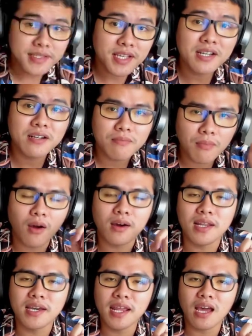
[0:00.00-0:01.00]
ซึ่งบอก
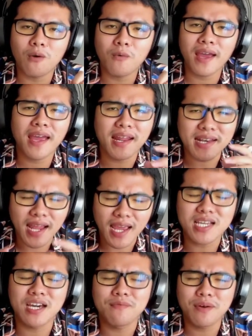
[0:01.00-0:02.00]
เลยนะครับว่าถ้า
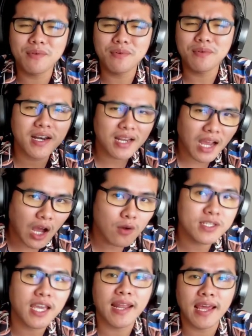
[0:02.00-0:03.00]
เกิดว่าเพื่อน ๆ เข้า
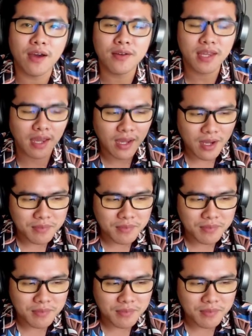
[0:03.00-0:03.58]
ใจแล้วเนี่ย